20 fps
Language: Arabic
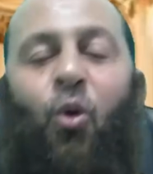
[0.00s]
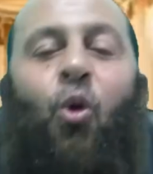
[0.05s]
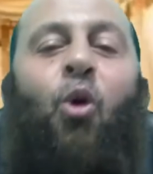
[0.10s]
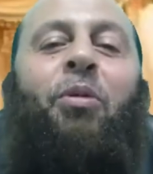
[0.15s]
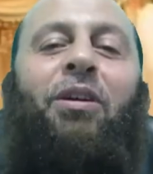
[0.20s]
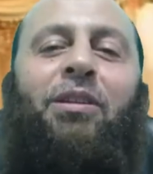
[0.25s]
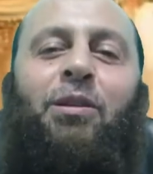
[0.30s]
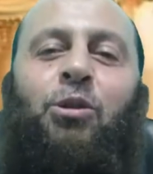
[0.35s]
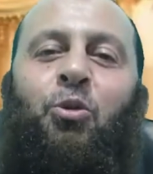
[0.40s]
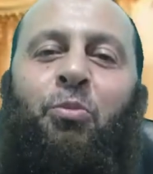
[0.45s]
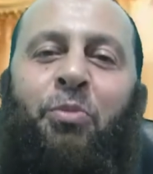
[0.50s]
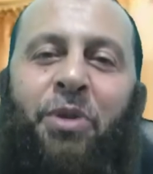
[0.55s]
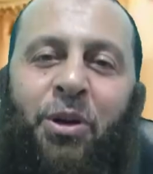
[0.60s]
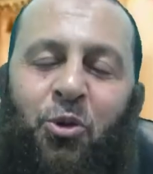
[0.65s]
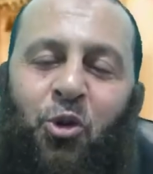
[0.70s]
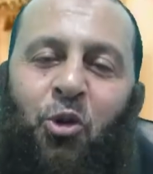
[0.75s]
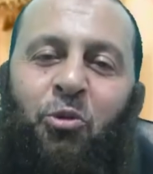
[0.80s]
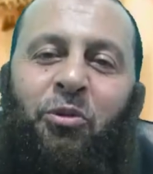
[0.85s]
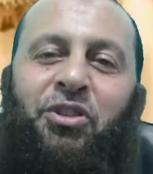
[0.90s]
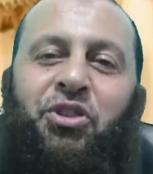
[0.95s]
وبطلب
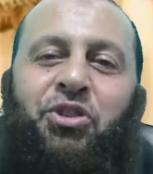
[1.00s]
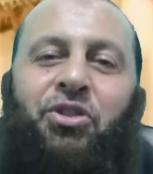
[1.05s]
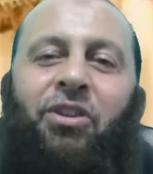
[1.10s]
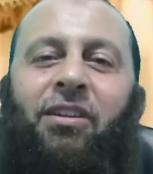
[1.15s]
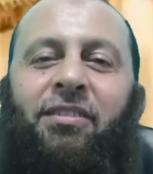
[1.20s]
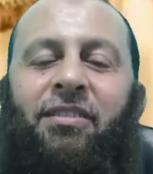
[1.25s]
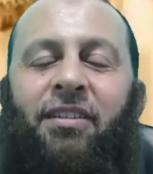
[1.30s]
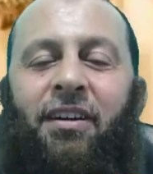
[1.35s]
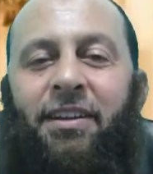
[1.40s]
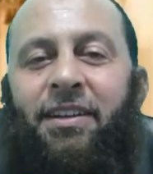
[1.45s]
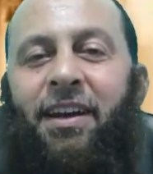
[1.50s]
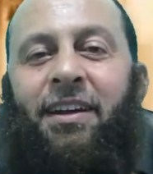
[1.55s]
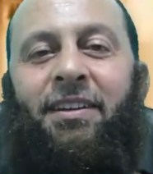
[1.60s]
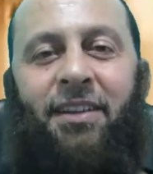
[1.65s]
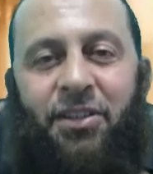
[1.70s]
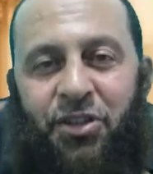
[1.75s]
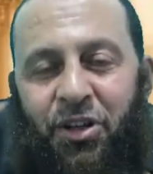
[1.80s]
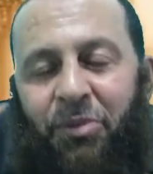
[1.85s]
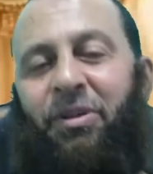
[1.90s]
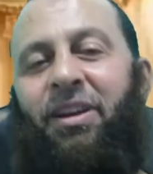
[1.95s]
منكم ان شاء الله ان
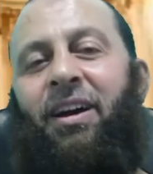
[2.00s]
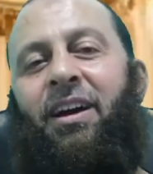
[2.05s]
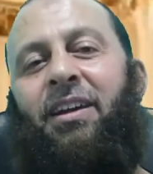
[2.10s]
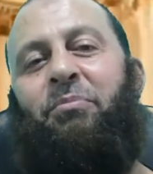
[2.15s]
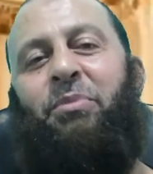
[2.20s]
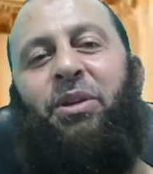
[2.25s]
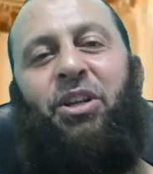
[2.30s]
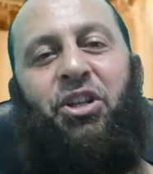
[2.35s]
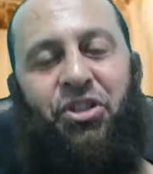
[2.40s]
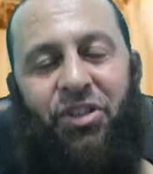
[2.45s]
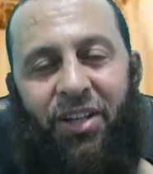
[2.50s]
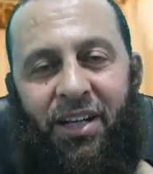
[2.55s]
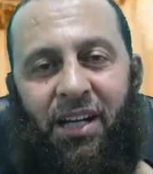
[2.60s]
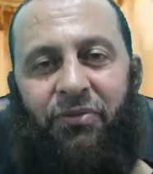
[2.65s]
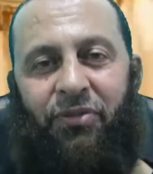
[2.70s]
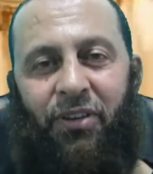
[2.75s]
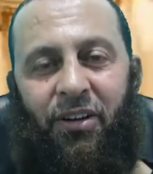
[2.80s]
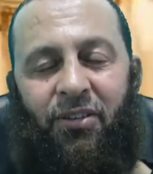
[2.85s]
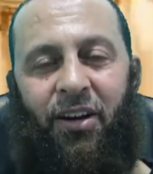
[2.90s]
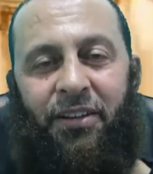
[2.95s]
احنا جميعا بنشترك
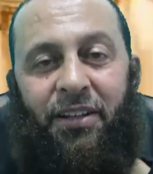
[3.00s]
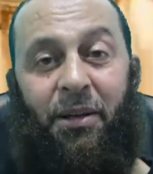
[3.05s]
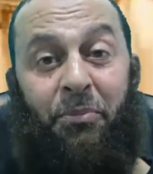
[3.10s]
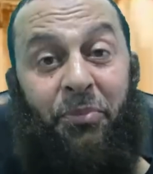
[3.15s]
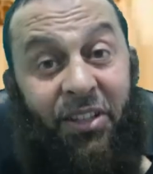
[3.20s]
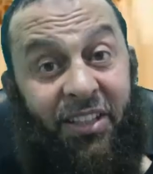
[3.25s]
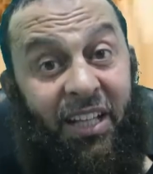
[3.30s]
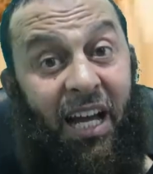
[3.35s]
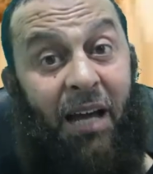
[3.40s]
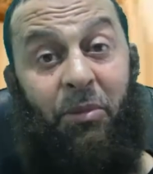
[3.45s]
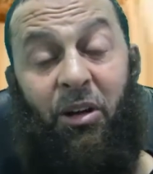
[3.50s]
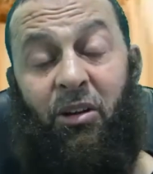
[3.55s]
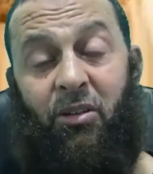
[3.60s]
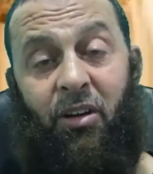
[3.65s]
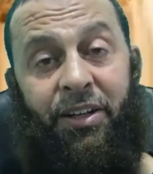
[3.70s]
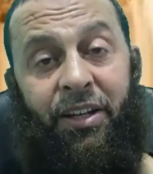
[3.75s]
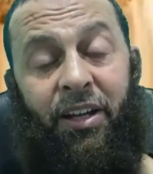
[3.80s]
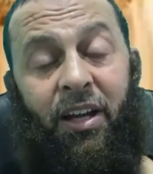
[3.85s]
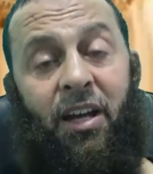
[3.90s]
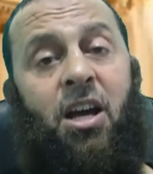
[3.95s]
في القناه بندعم
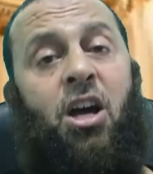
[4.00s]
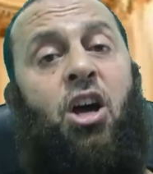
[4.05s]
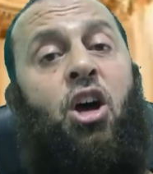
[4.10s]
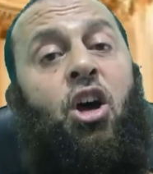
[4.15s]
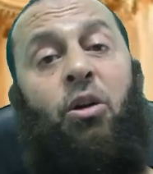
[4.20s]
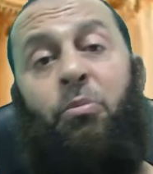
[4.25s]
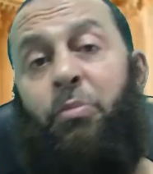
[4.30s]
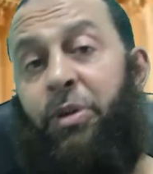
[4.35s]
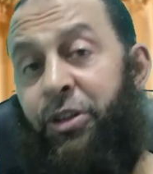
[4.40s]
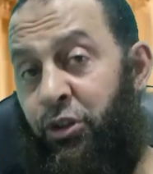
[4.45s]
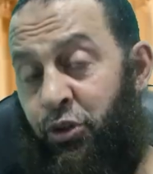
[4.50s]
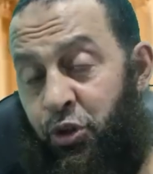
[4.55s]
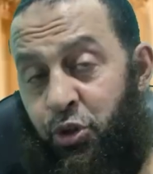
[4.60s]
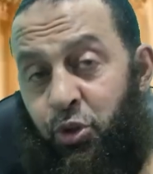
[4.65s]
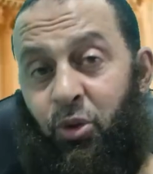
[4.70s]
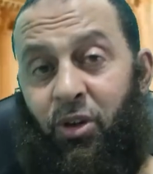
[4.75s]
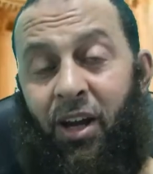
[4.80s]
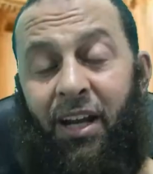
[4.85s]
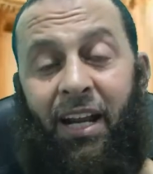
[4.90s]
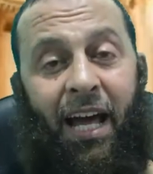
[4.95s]
القناه
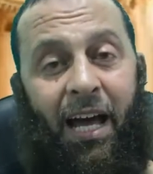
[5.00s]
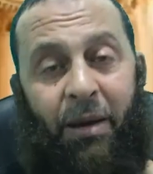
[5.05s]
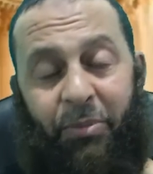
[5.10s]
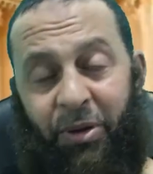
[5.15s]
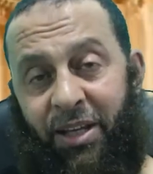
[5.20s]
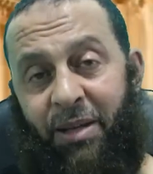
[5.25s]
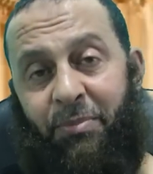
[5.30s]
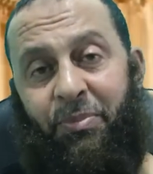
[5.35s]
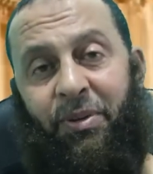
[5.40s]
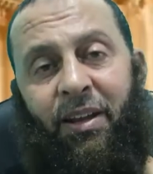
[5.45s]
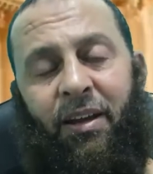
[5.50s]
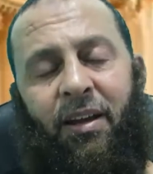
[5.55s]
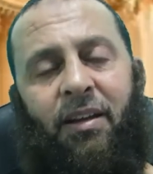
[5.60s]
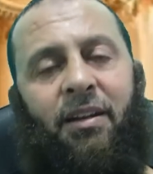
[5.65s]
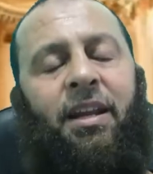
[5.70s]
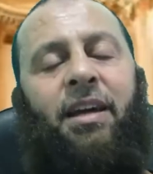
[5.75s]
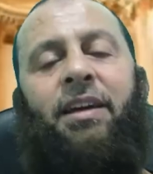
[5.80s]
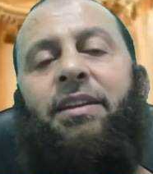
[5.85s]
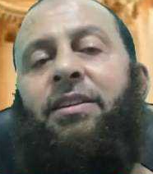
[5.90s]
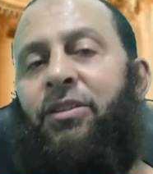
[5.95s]
بننشرها لحبايبنا
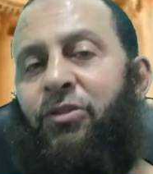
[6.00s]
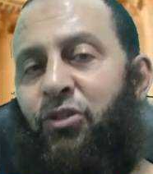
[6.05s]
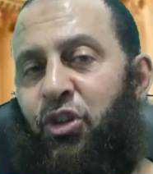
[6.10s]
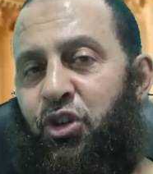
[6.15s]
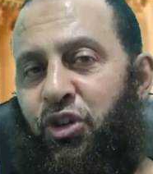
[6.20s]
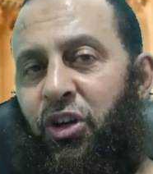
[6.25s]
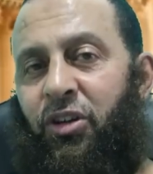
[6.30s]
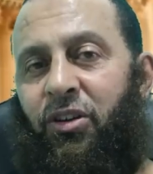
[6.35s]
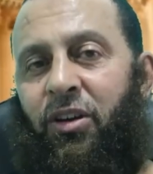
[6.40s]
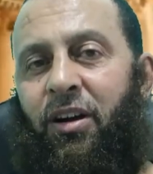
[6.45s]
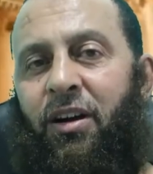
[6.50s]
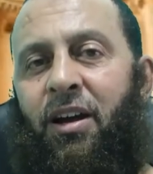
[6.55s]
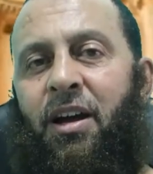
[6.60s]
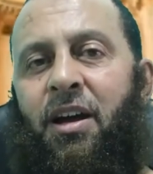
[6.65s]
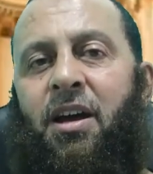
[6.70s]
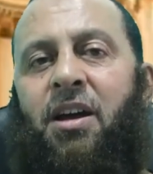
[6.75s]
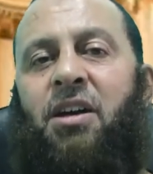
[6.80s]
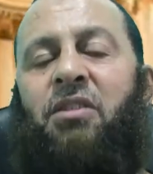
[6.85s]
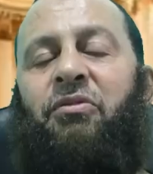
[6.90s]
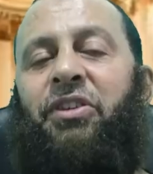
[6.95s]
لان انتشارها
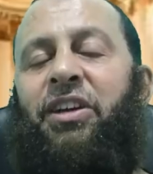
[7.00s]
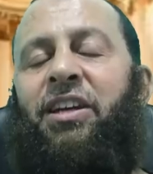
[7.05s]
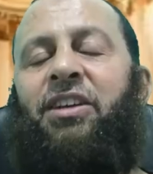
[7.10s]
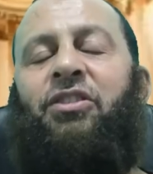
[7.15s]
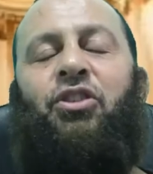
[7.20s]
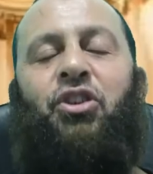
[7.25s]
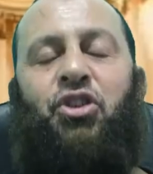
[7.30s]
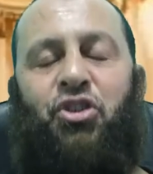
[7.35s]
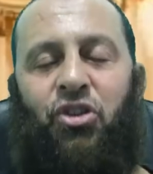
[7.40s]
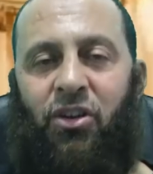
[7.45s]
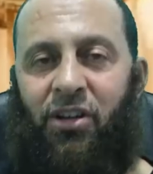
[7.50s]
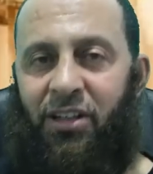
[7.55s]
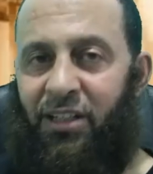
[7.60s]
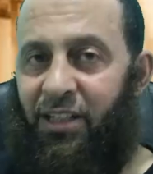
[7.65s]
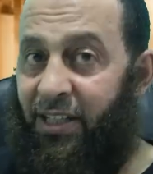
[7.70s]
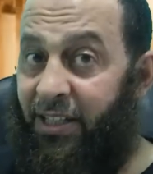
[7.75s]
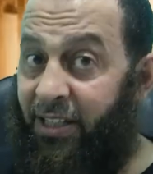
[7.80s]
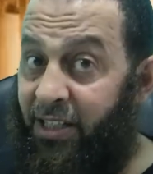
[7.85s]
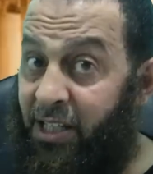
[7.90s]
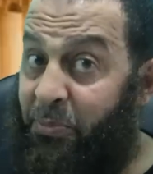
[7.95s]
فيه انتشار
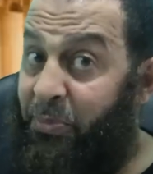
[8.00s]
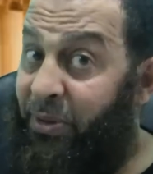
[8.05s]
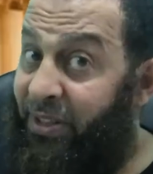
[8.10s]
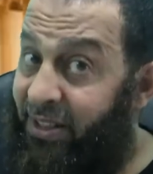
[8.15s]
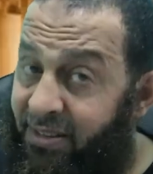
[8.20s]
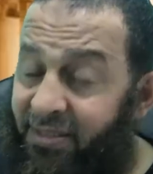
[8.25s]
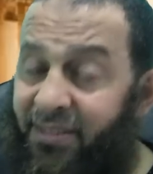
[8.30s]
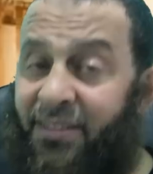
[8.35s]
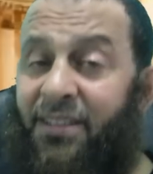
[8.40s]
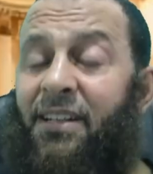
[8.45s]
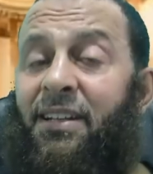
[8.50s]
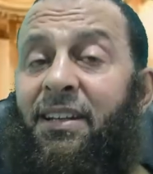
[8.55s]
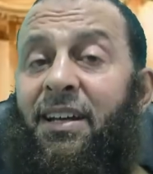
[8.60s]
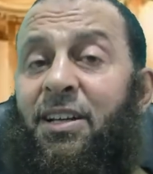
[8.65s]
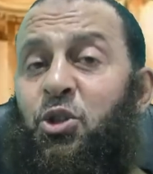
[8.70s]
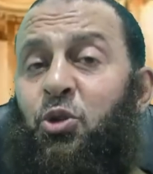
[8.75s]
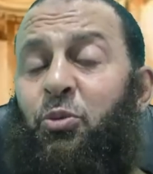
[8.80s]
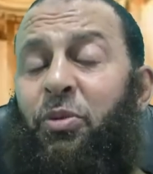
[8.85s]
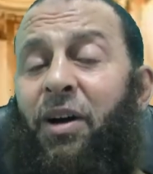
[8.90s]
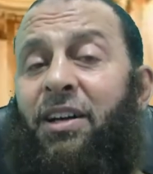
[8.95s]
للخير باذن الله
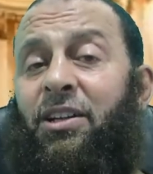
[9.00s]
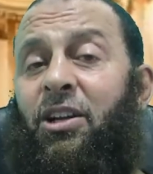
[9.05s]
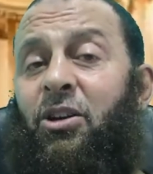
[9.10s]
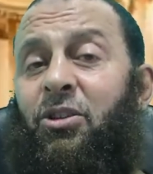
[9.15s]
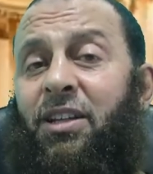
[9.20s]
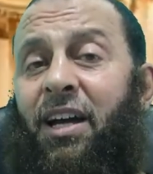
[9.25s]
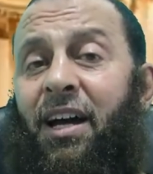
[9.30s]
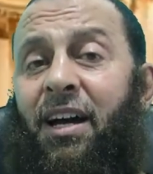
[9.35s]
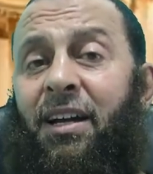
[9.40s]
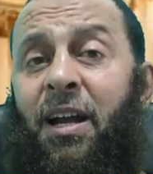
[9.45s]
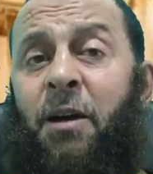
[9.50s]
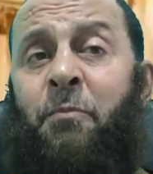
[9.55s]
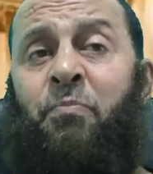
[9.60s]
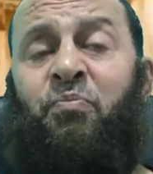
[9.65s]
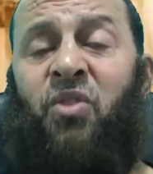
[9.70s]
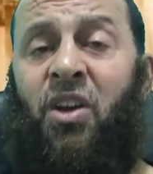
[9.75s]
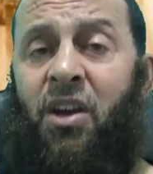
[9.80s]
سبحانه وتعالى